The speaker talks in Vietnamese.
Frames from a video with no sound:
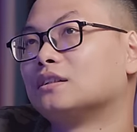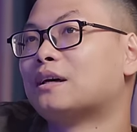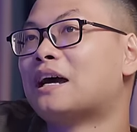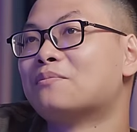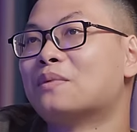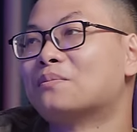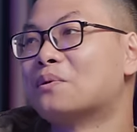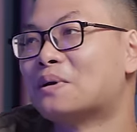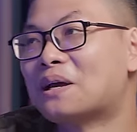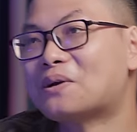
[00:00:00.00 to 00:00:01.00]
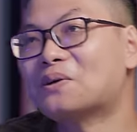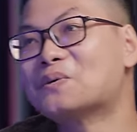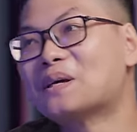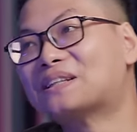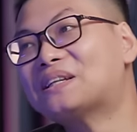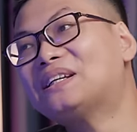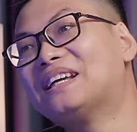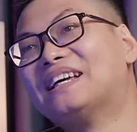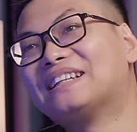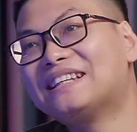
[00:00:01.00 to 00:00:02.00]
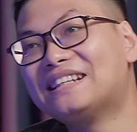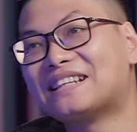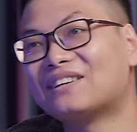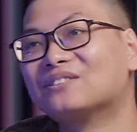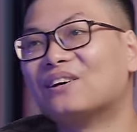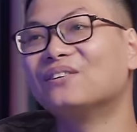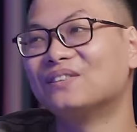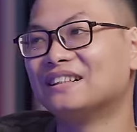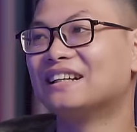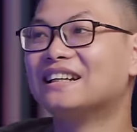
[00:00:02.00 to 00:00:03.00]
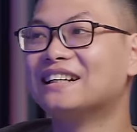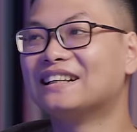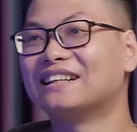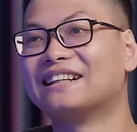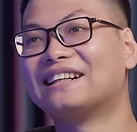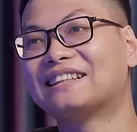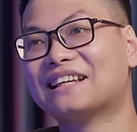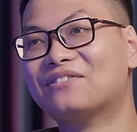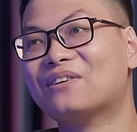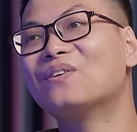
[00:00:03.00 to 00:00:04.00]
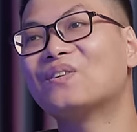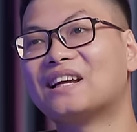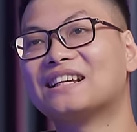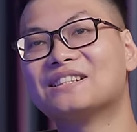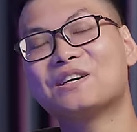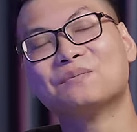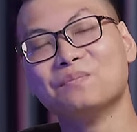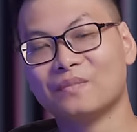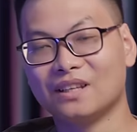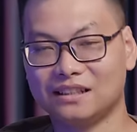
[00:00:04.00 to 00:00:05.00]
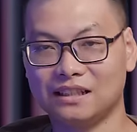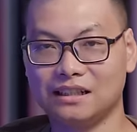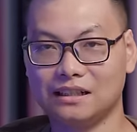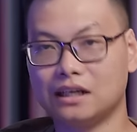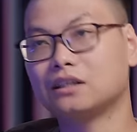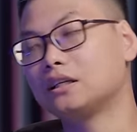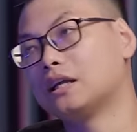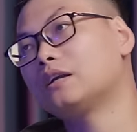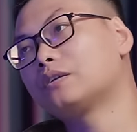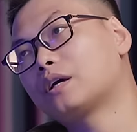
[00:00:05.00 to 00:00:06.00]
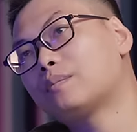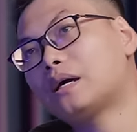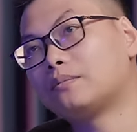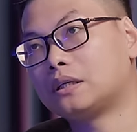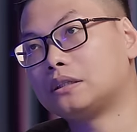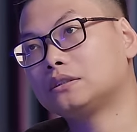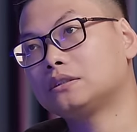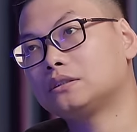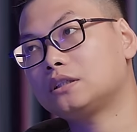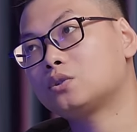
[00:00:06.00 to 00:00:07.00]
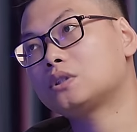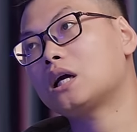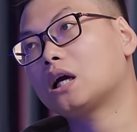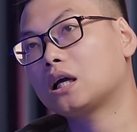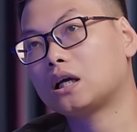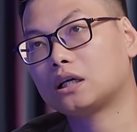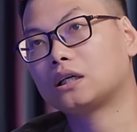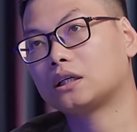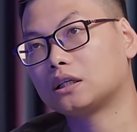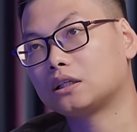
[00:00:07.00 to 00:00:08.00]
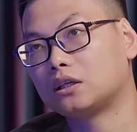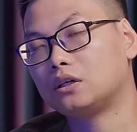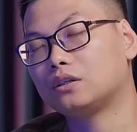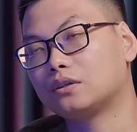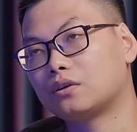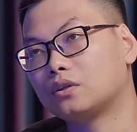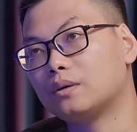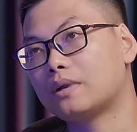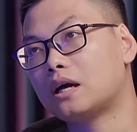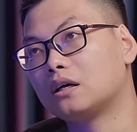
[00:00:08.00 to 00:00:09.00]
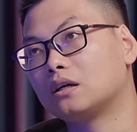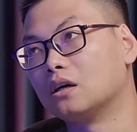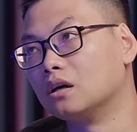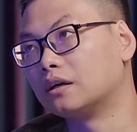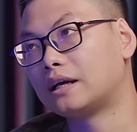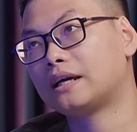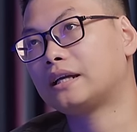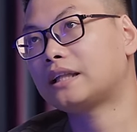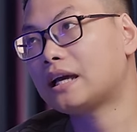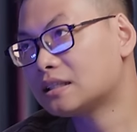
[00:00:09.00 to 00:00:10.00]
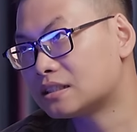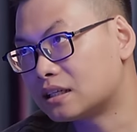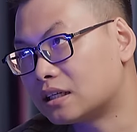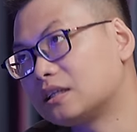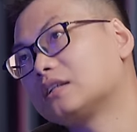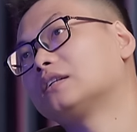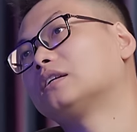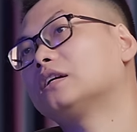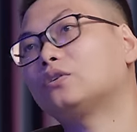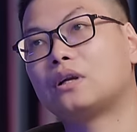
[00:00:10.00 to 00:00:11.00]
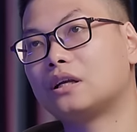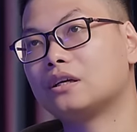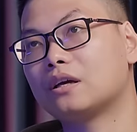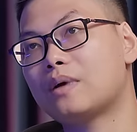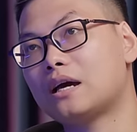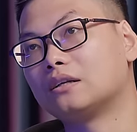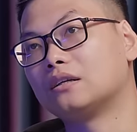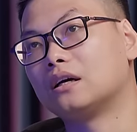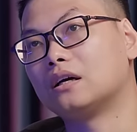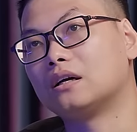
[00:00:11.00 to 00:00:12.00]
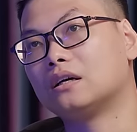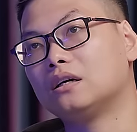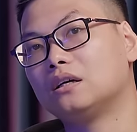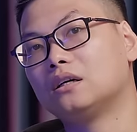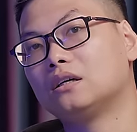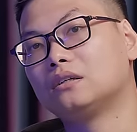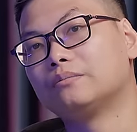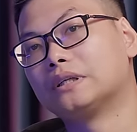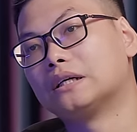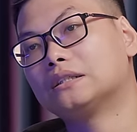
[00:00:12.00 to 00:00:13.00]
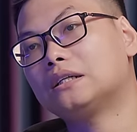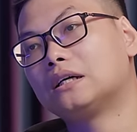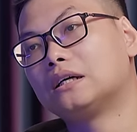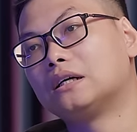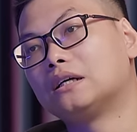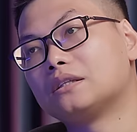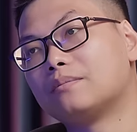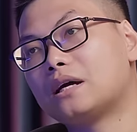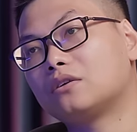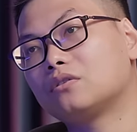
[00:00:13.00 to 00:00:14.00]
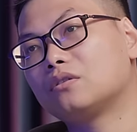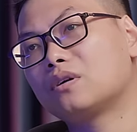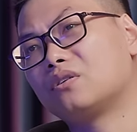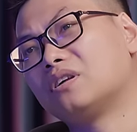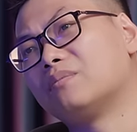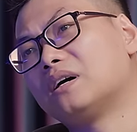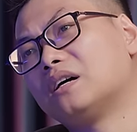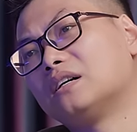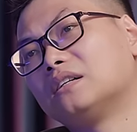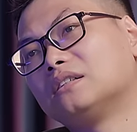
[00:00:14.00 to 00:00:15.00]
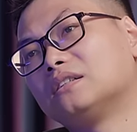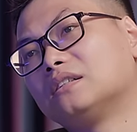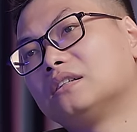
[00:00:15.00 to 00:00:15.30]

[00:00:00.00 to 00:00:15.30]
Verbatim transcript: Hay mình bọn mình hay gọi quen là tít, tít đi dài không dấu. Đấy là tên Facebook của bạn ngày trước. Thì đó thì đấy là những cái bạn mà rất là xuất sắc. Đó, có tiềm năng, gừng này hay test này, đấy toàn là những cái bạn à, mình thấy rất là tiềm năng thôi, nhưng còn để mà